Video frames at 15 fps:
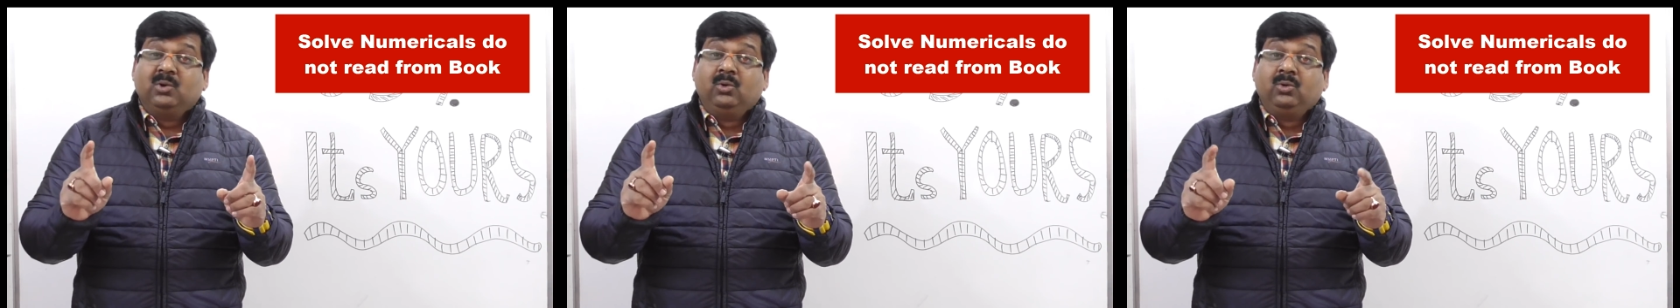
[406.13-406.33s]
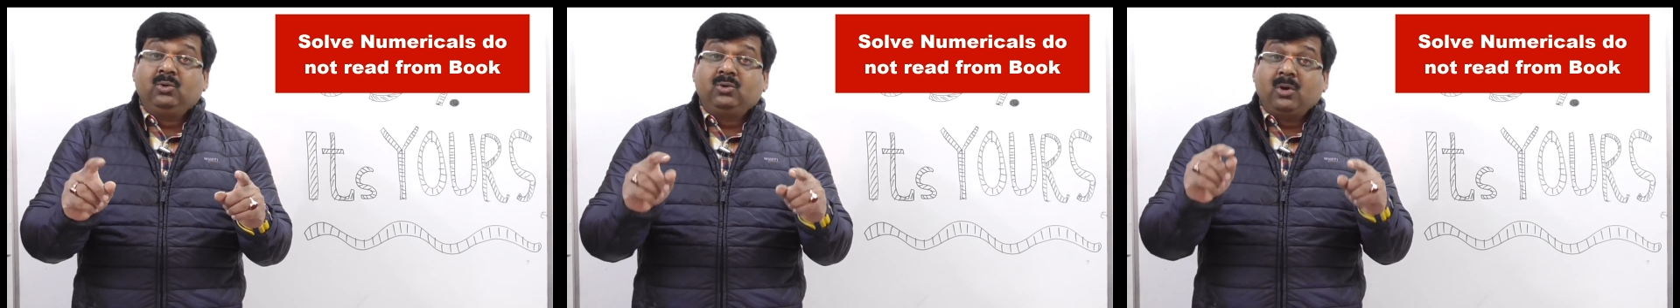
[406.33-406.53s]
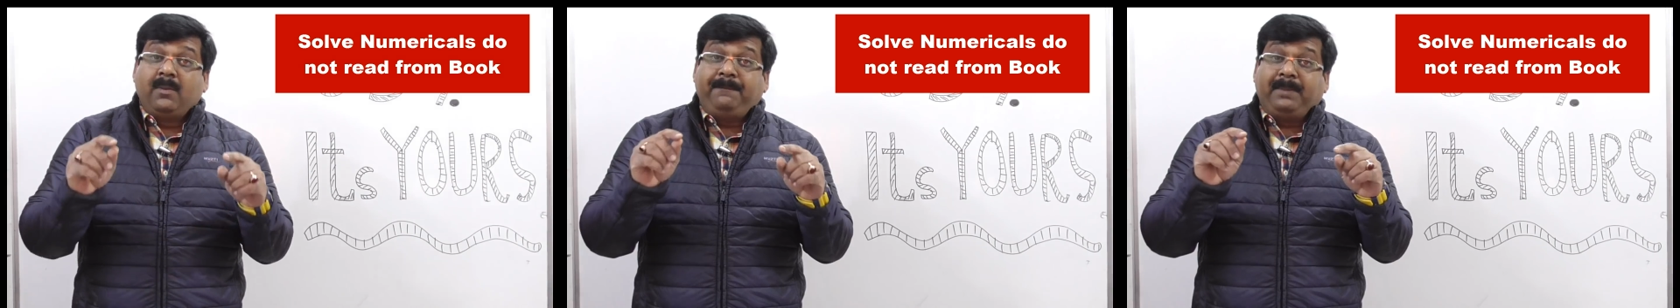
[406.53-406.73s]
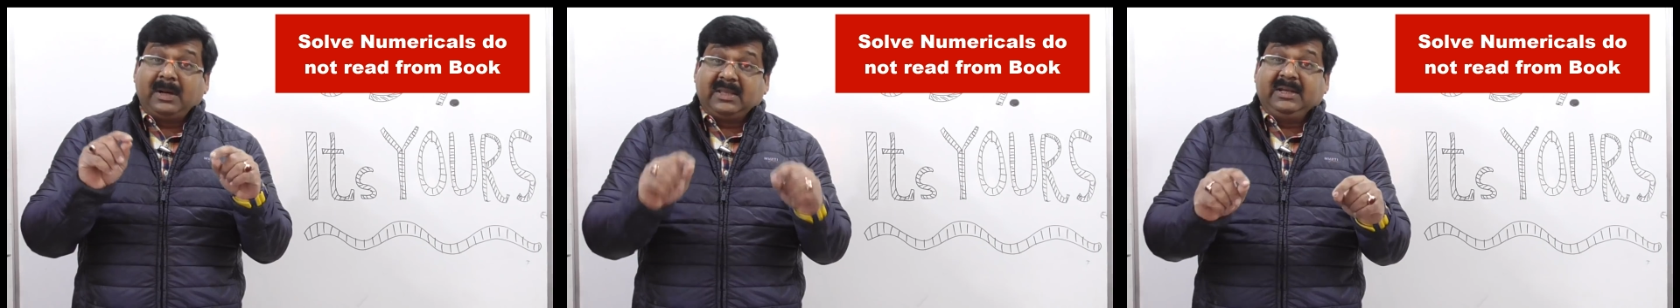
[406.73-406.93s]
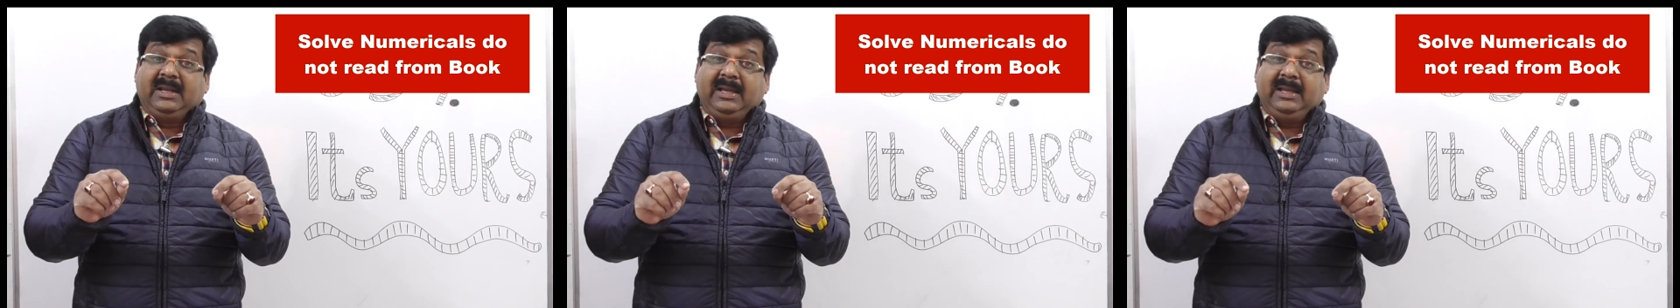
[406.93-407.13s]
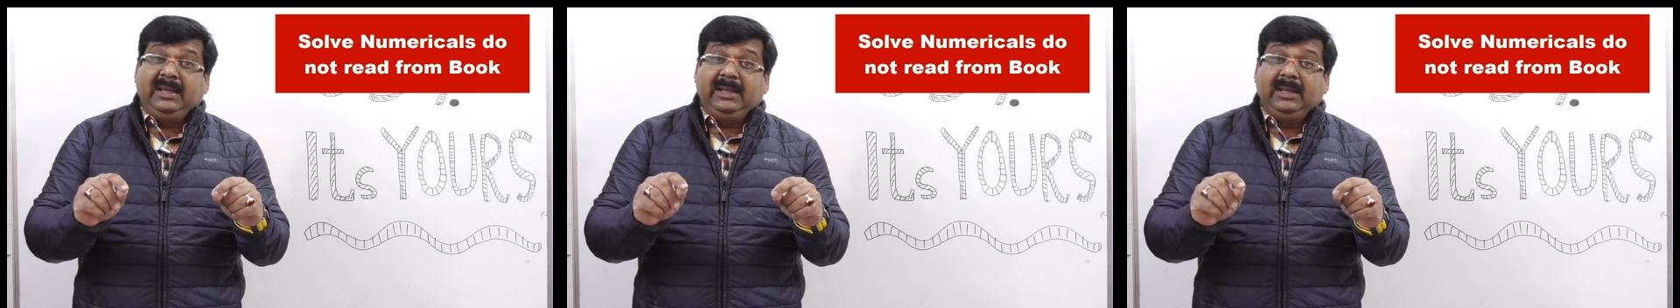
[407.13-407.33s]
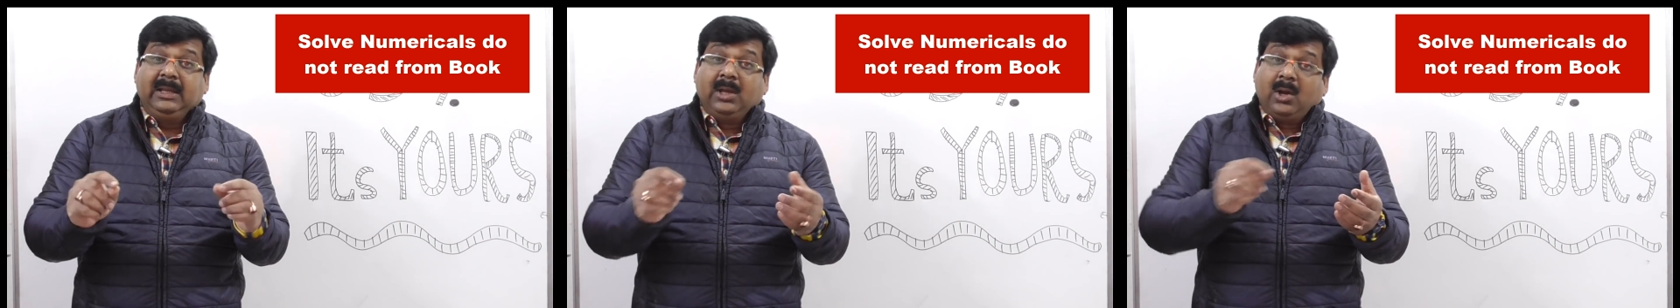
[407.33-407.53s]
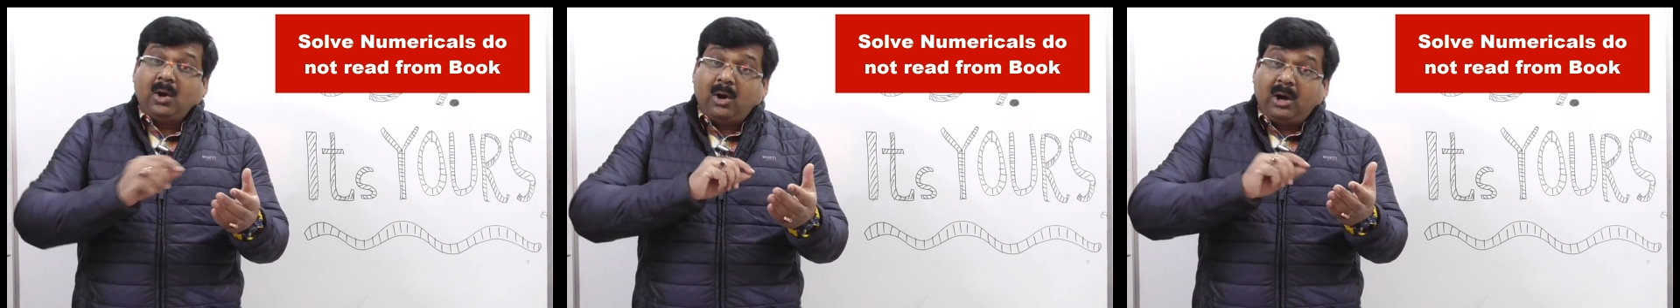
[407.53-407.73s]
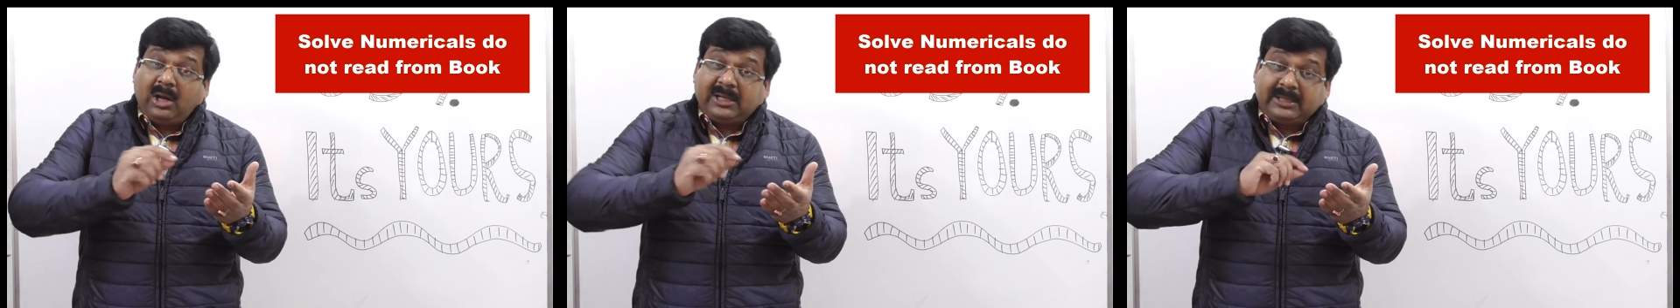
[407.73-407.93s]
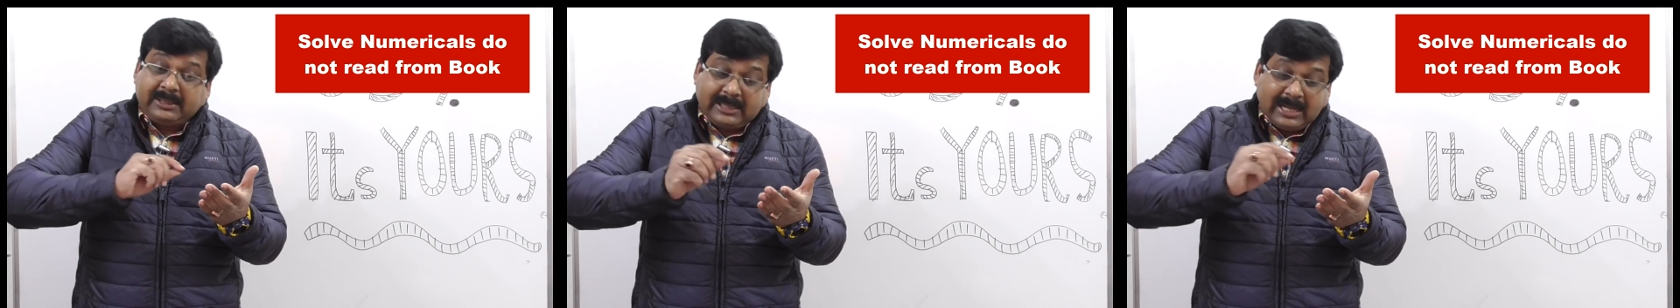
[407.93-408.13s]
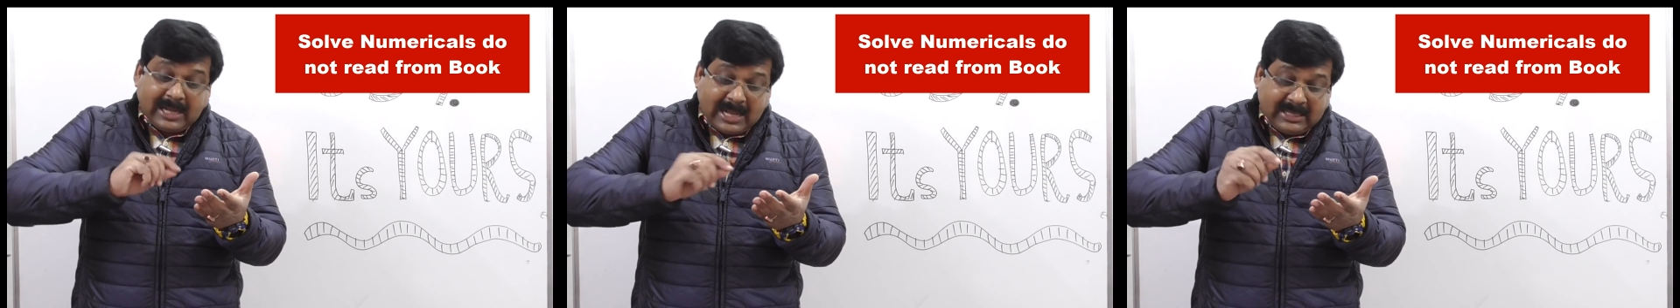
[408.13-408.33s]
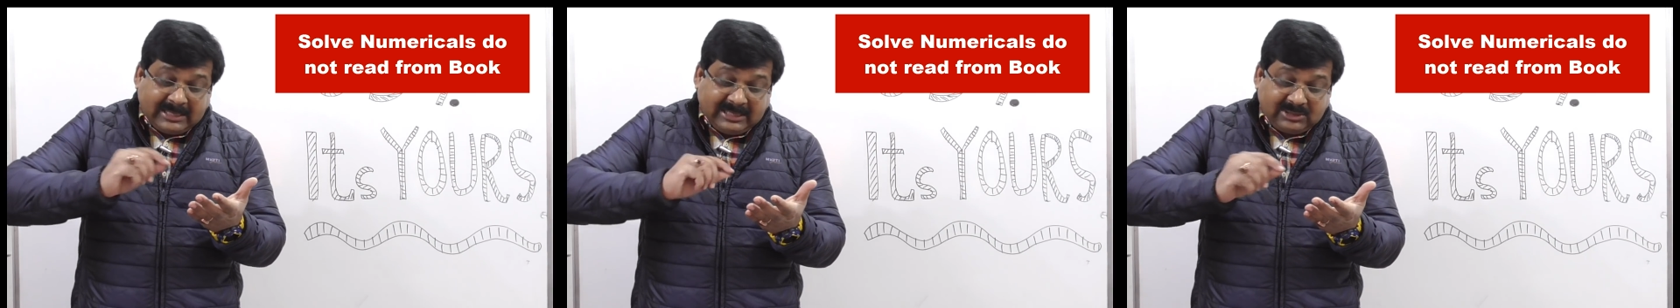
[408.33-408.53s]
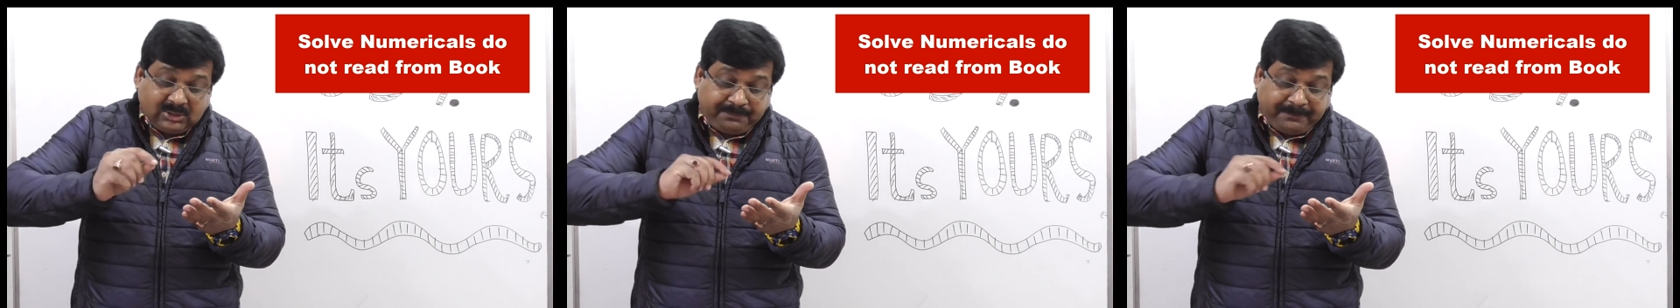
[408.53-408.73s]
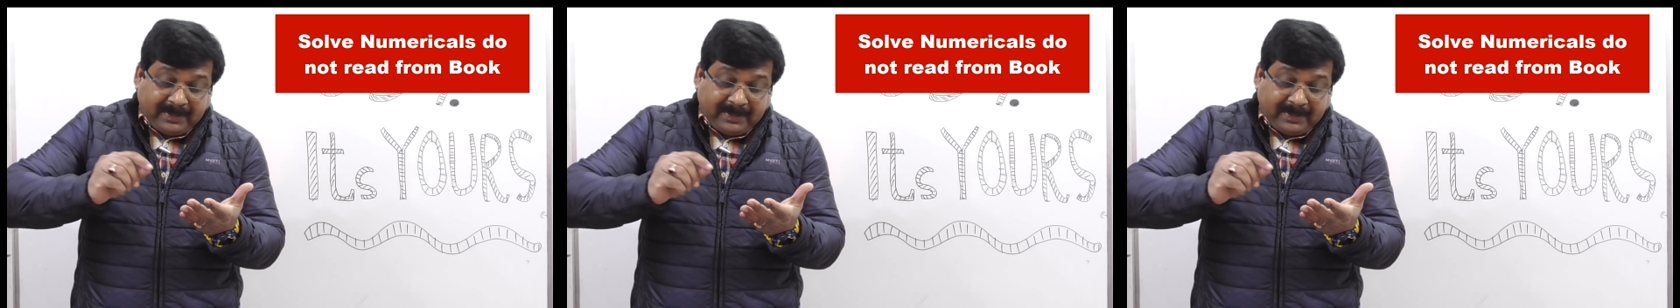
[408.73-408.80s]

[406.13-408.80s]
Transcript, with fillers: उनको पढ़ना है और कागज